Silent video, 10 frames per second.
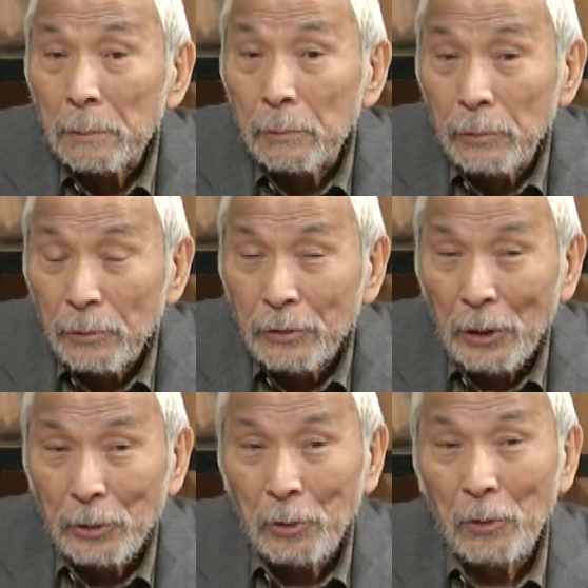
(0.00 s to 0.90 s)
軍
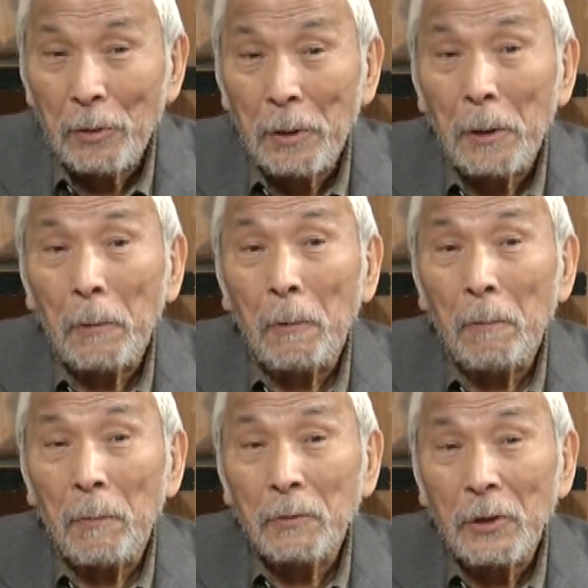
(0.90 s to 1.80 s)
隊っていうのはねこ
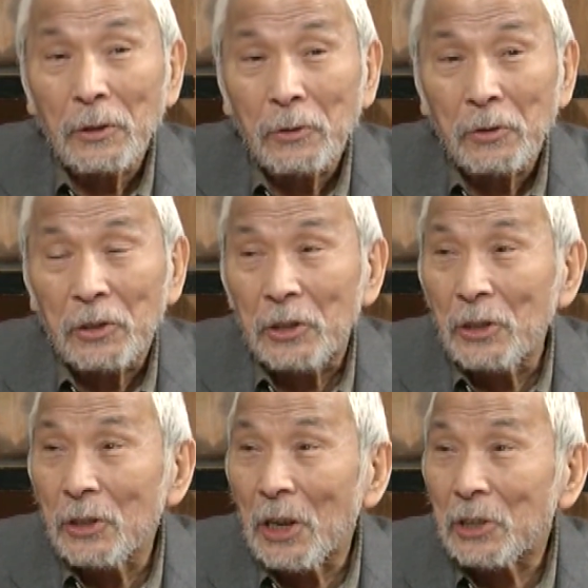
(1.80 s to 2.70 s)
れまさしく
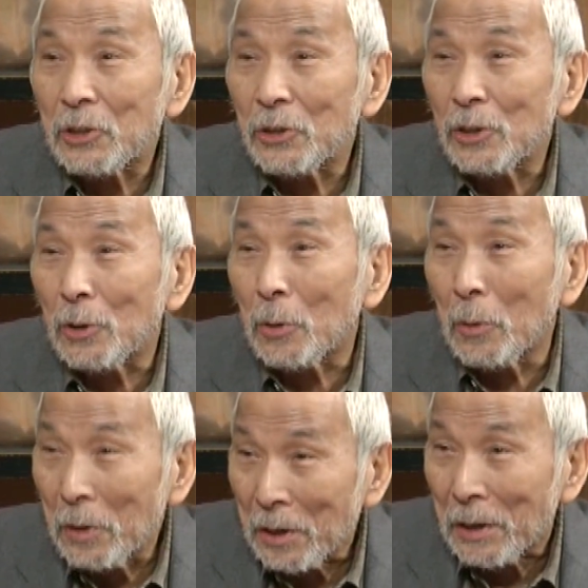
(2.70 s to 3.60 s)
近代主義の
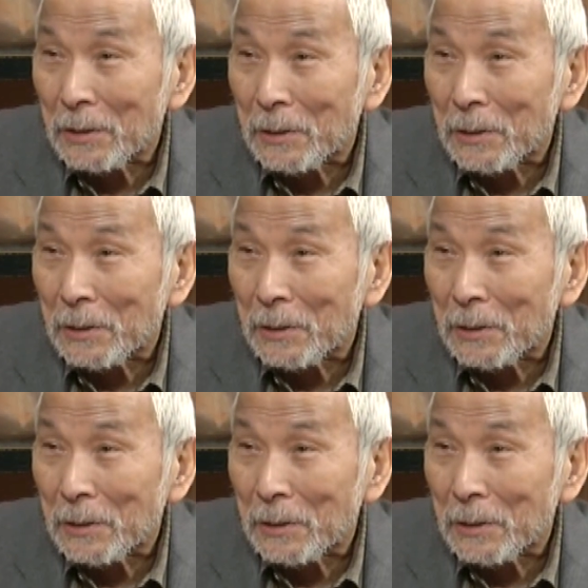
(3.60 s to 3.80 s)
権限なん